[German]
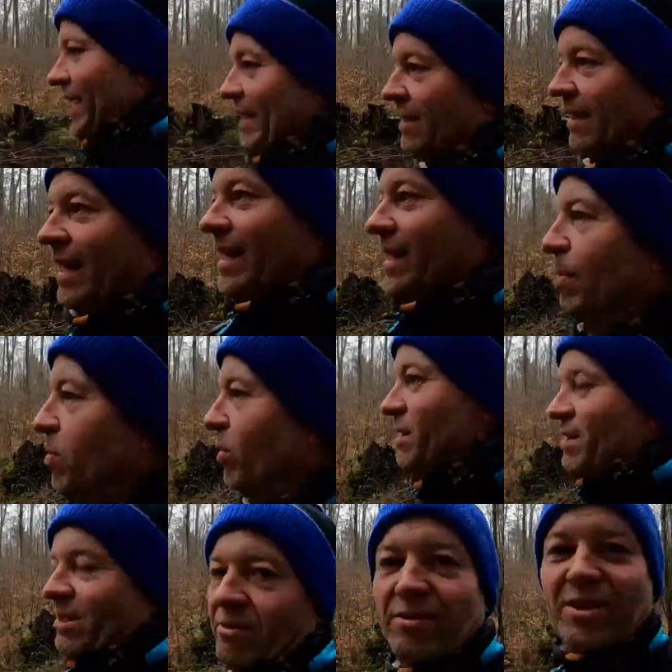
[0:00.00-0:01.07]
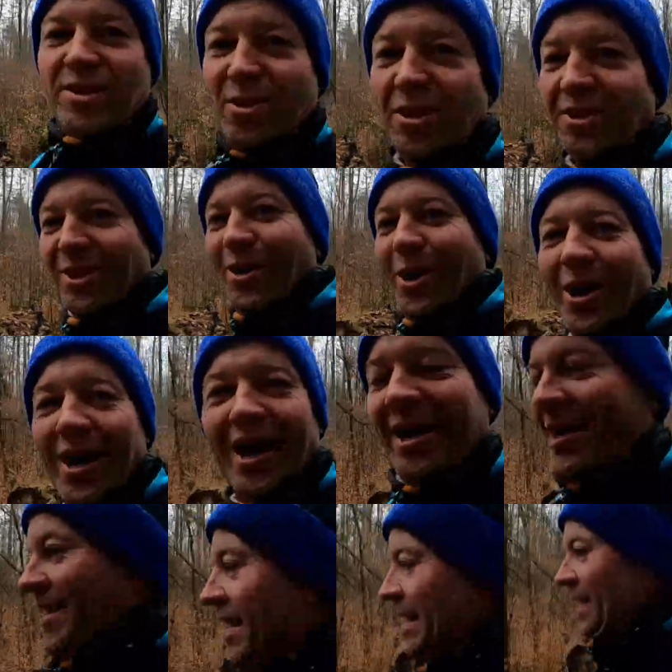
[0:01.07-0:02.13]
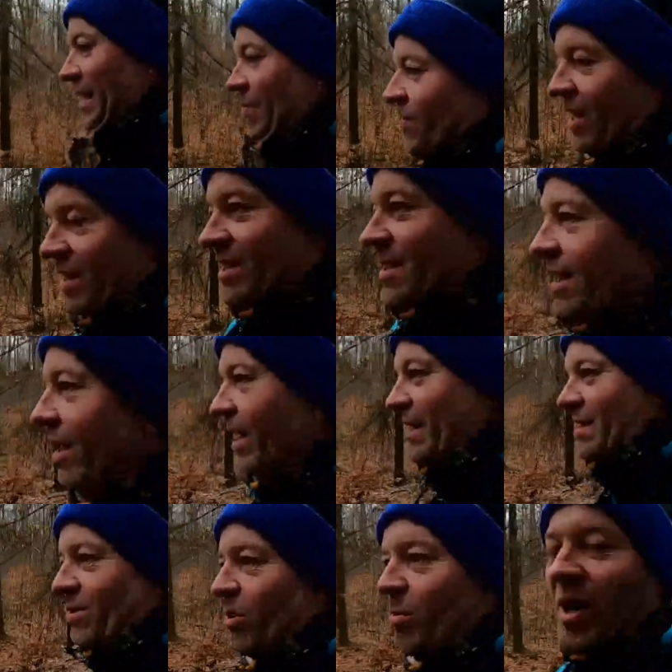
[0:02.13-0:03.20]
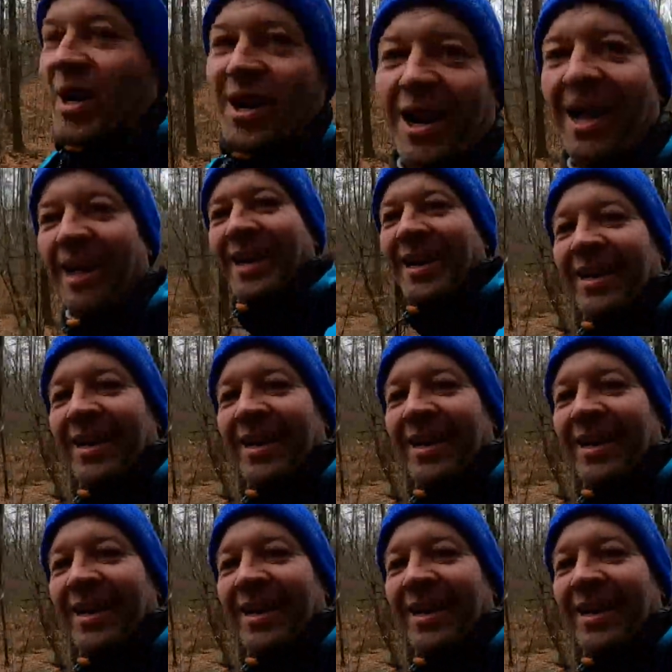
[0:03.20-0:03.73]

rede, geht der Puls sowieso in die Höhe. Das ist ja ganz normal.